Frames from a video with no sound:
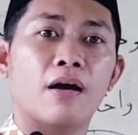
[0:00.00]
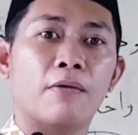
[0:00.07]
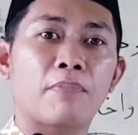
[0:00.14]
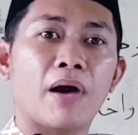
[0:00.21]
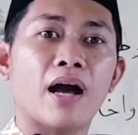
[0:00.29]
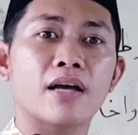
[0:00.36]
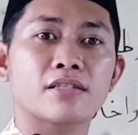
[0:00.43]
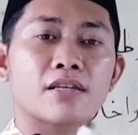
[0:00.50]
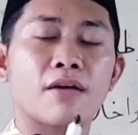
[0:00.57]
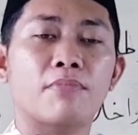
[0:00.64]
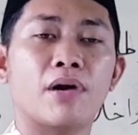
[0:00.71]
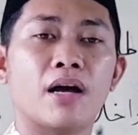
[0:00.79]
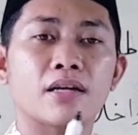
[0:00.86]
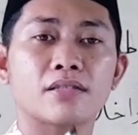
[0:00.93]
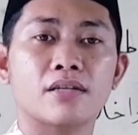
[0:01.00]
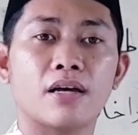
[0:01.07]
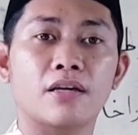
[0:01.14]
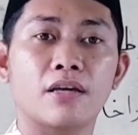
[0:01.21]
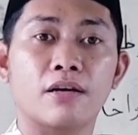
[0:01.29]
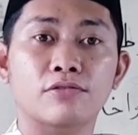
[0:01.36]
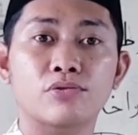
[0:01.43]
bahasa-bahasa
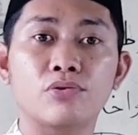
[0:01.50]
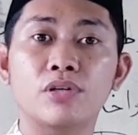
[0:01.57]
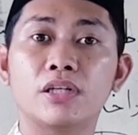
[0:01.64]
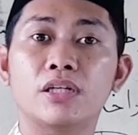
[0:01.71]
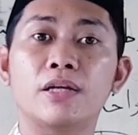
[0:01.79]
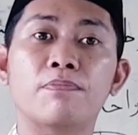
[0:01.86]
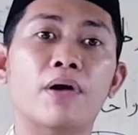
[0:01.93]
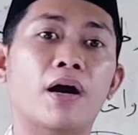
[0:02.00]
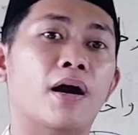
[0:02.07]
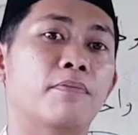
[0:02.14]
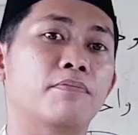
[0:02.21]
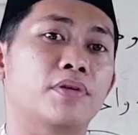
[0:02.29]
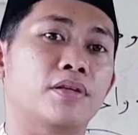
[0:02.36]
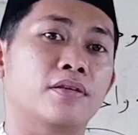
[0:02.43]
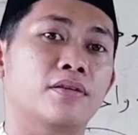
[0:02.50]
yang sulit dipahami.